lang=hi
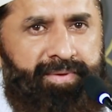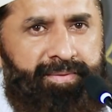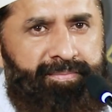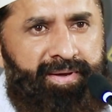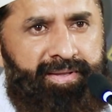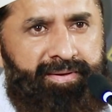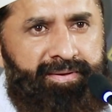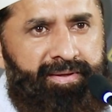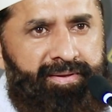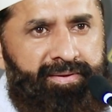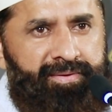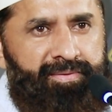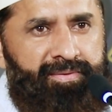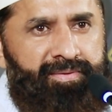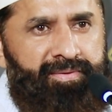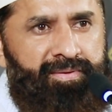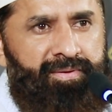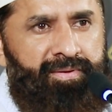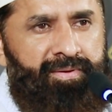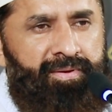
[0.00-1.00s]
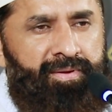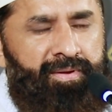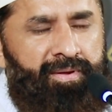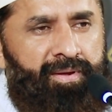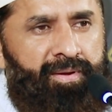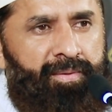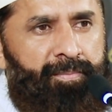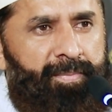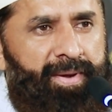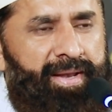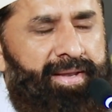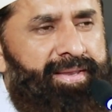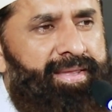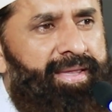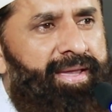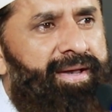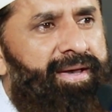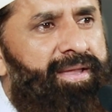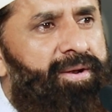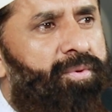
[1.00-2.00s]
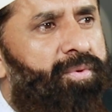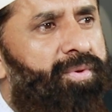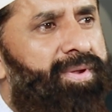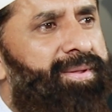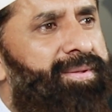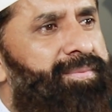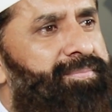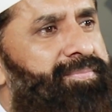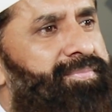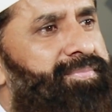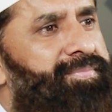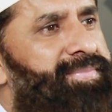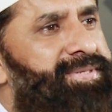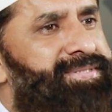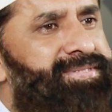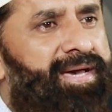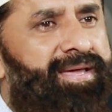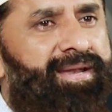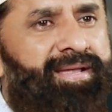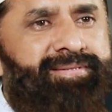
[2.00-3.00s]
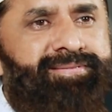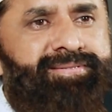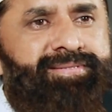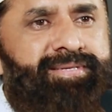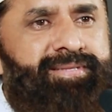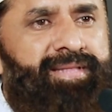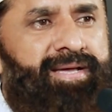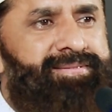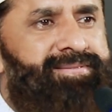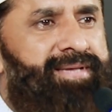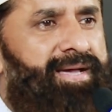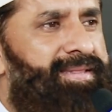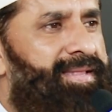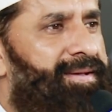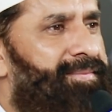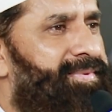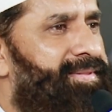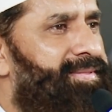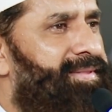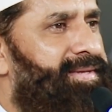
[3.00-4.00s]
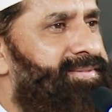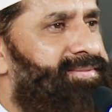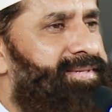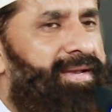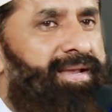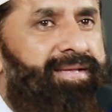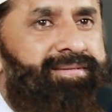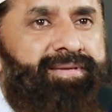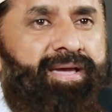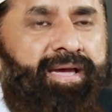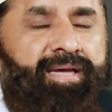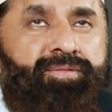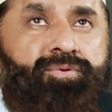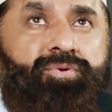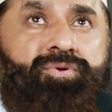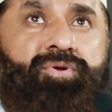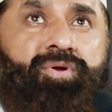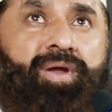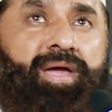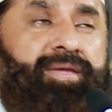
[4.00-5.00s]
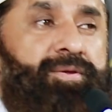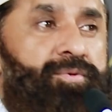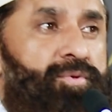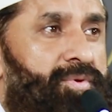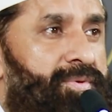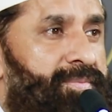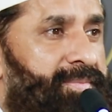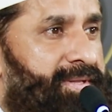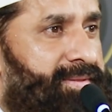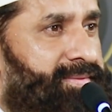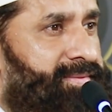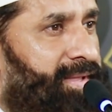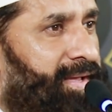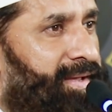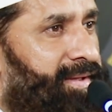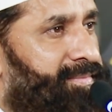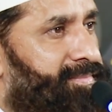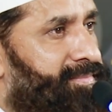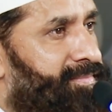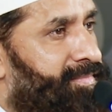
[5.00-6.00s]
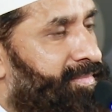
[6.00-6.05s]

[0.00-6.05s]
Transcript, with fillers: मेहमान खाना बल्कि अगर कोई बेचारा सीधा साधा बंदा चला जाए तो ड्राइंग रूम इतना